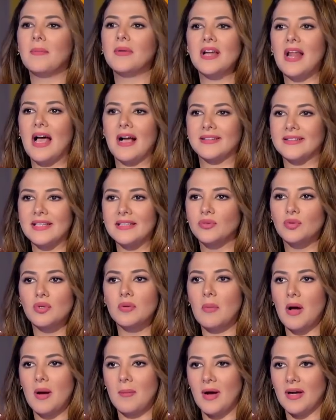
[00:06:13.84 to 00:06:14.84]
اعمل الحاجتين
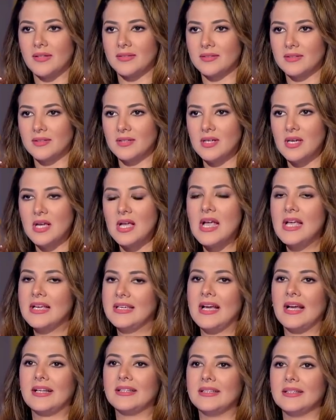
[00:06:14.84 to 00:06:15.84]
دول مع بعض م.
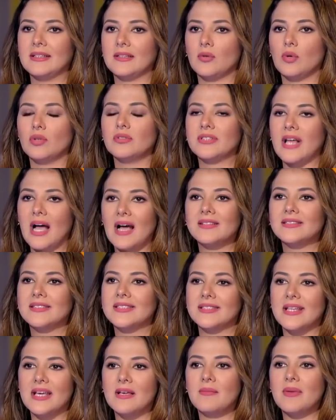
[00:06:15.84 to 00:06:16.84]
يعني كنت
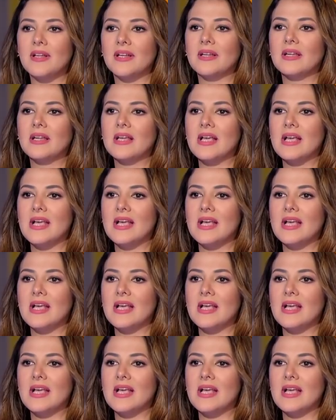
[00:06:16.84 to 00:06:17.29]
عندي دايما